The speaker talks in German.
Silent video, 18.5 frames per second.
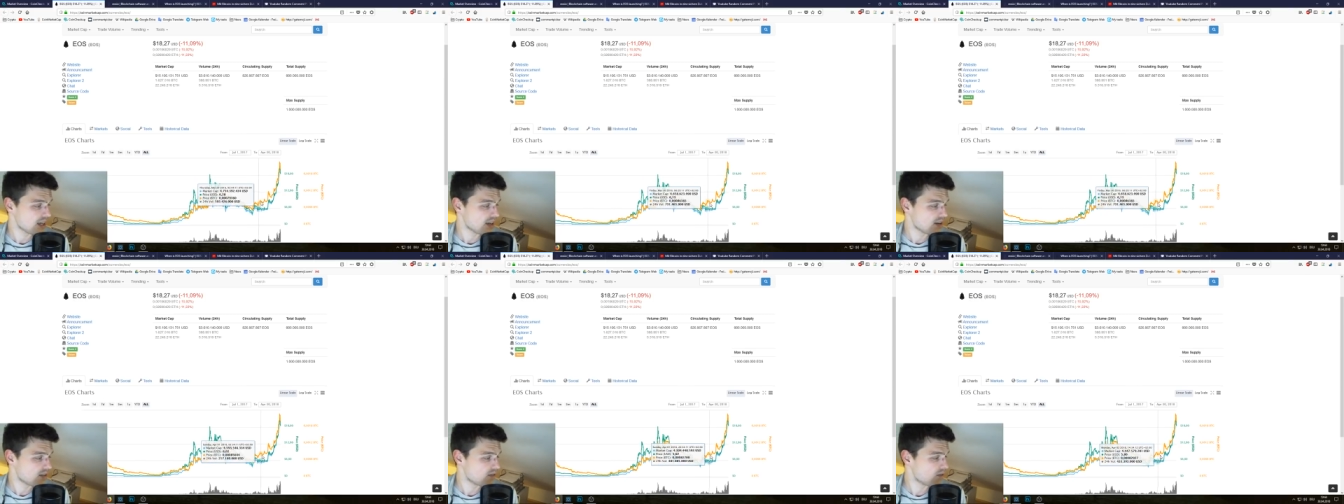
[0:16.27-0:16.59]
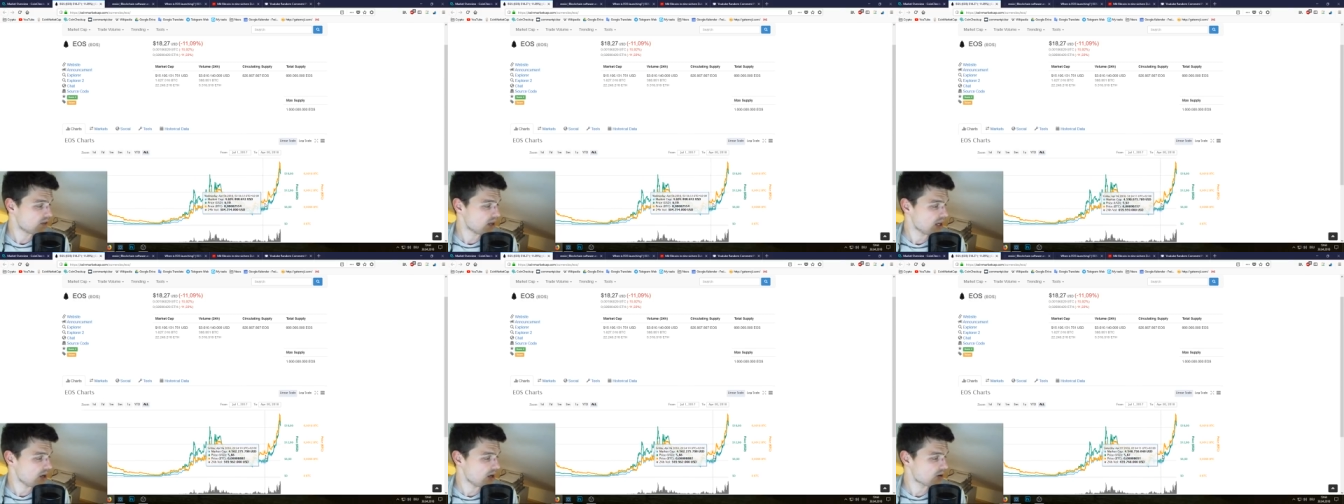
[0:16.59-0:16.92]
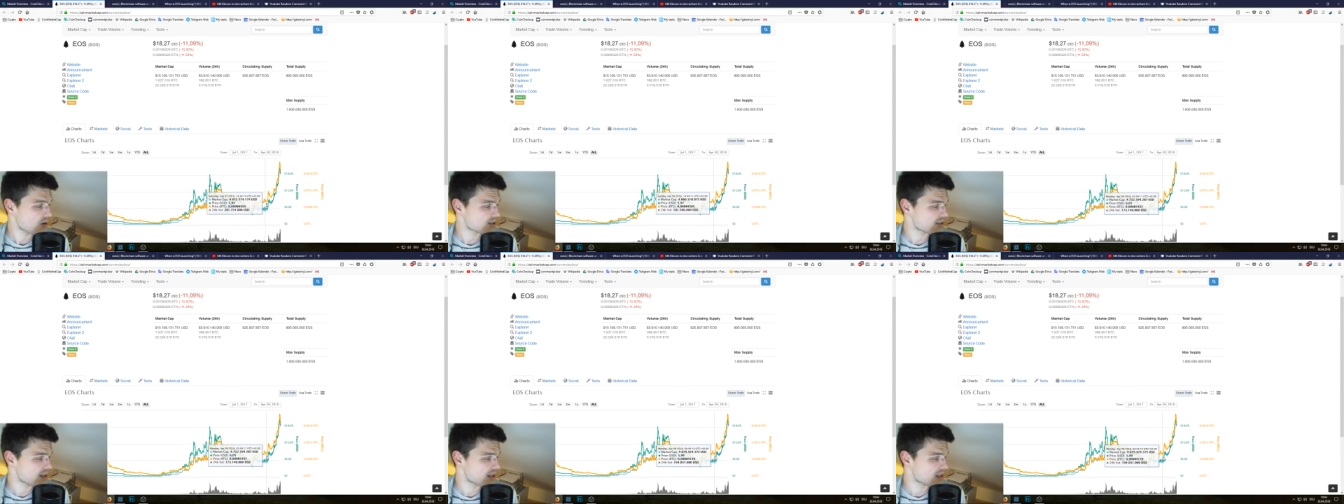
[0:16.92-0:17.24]
wie
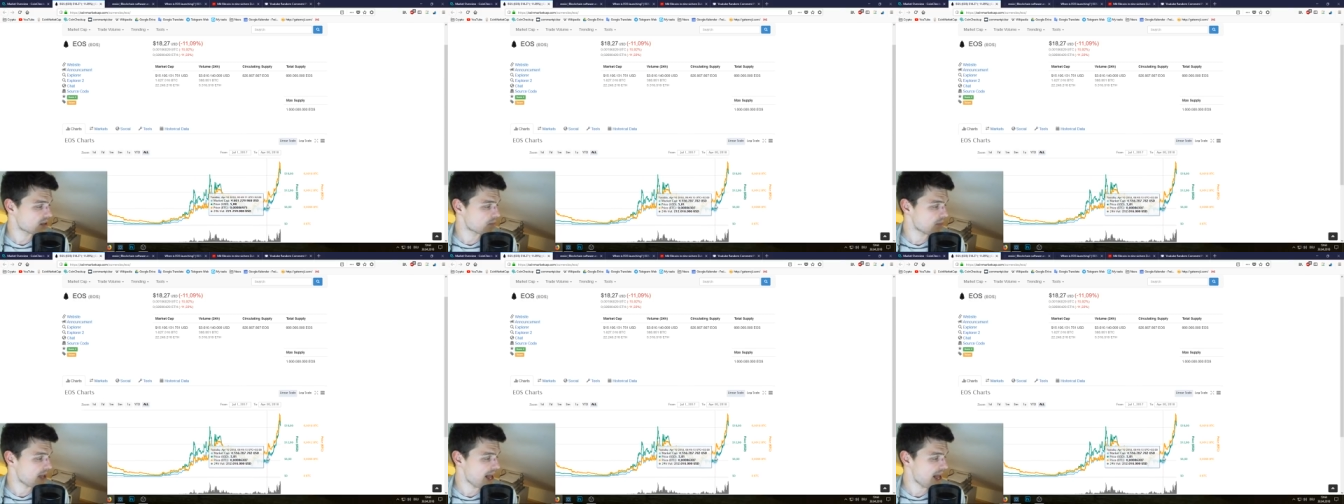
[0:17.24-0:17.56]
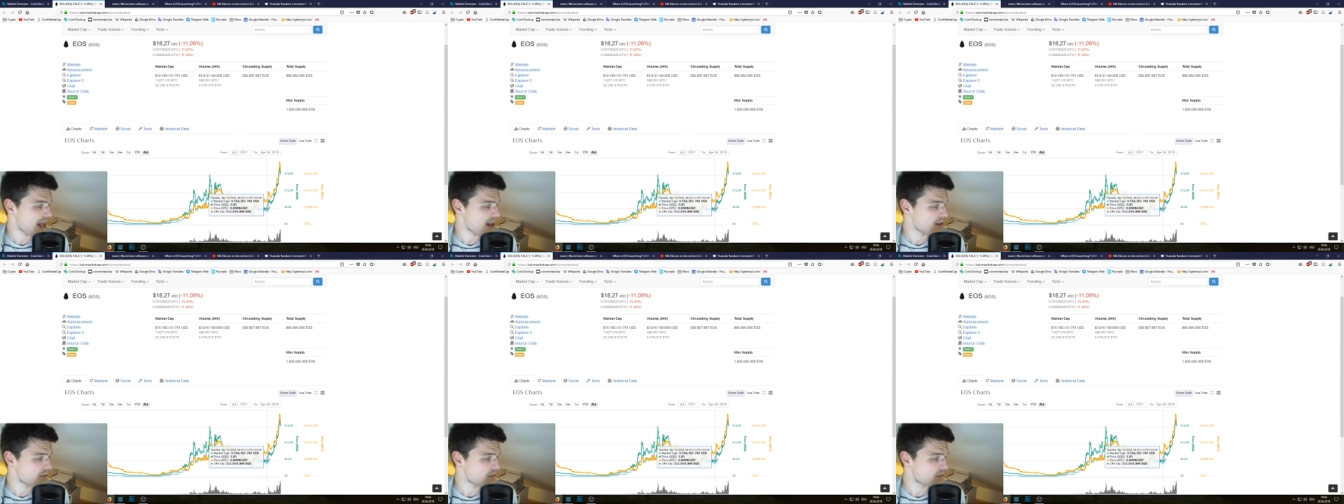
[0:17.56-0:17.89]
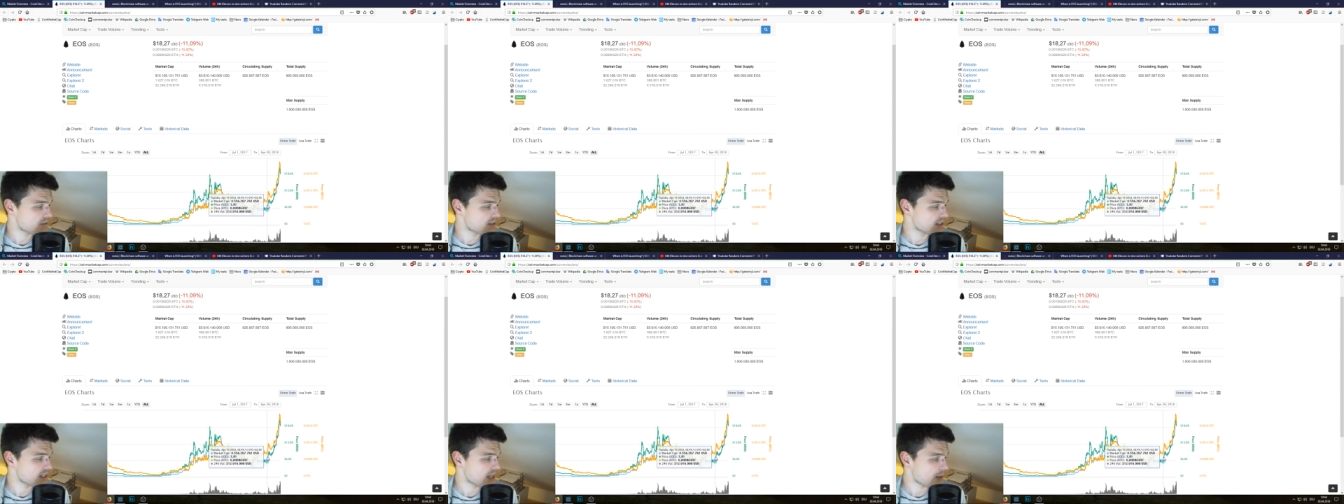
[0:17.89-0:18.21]
EOS seit dem
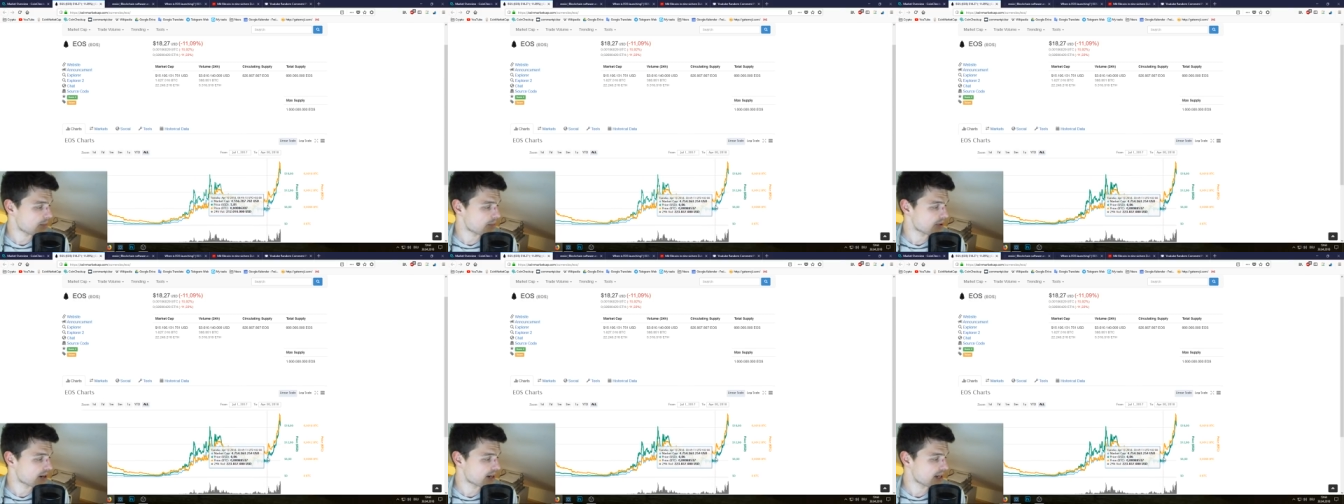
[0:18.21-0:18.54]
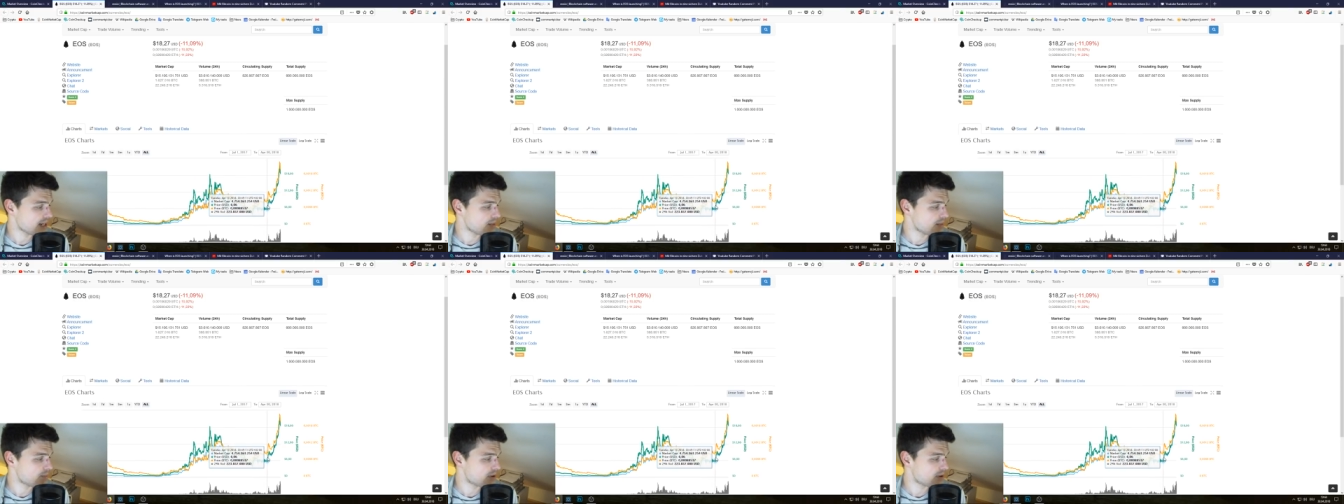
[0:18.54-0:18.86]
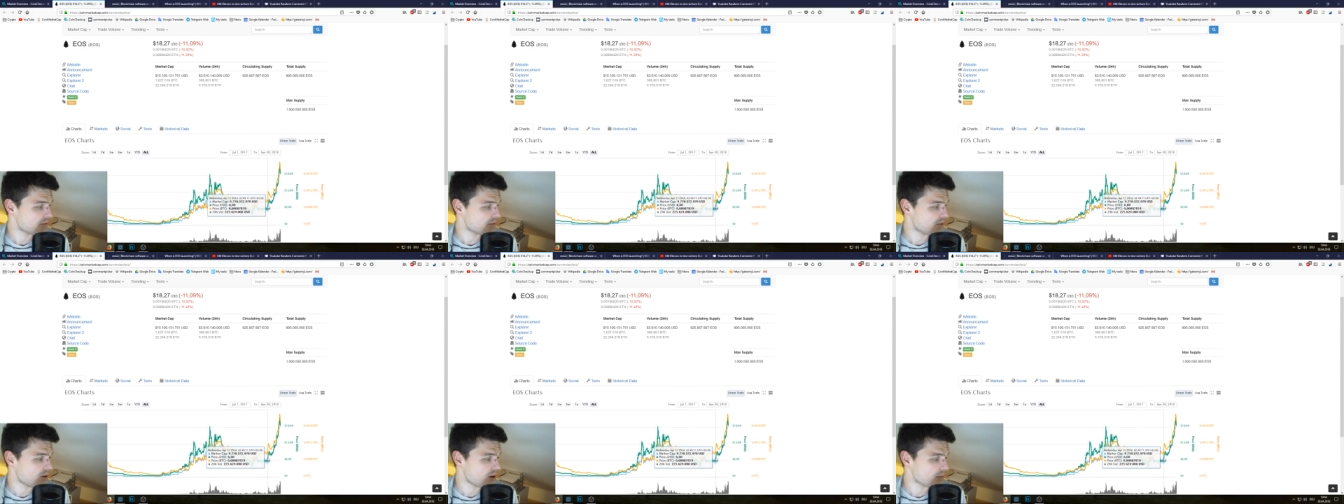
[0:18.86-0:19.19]
11. April
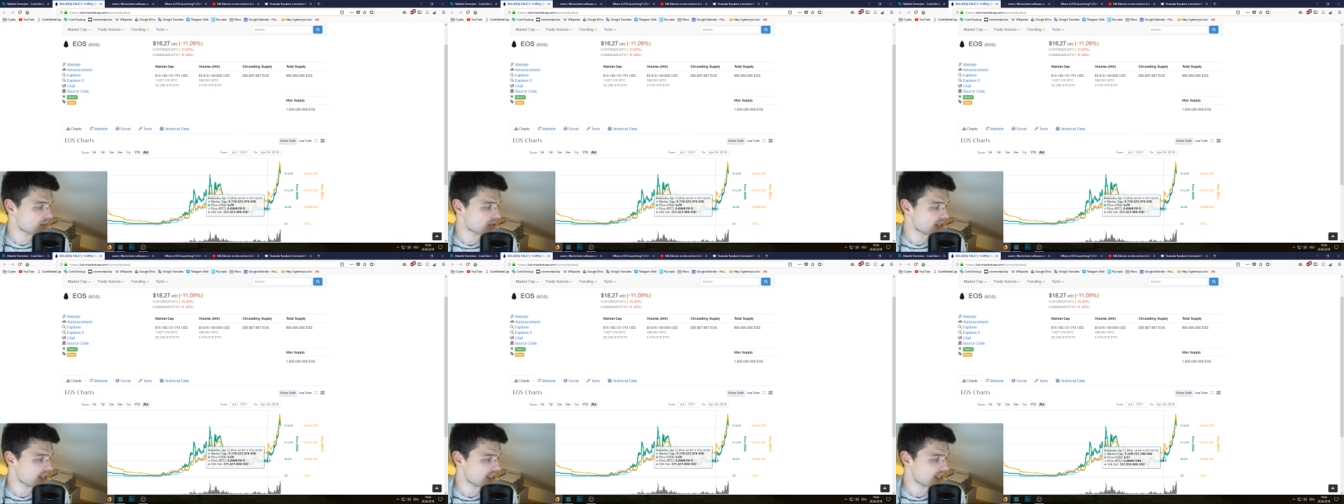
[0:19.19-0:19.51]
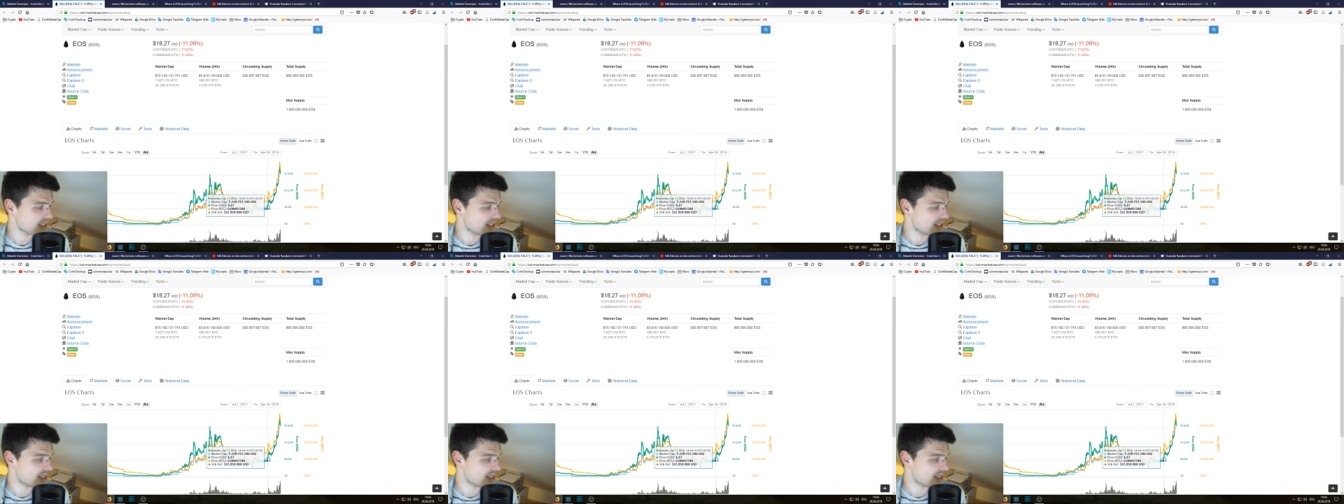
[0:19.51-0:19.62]
performt hat, dann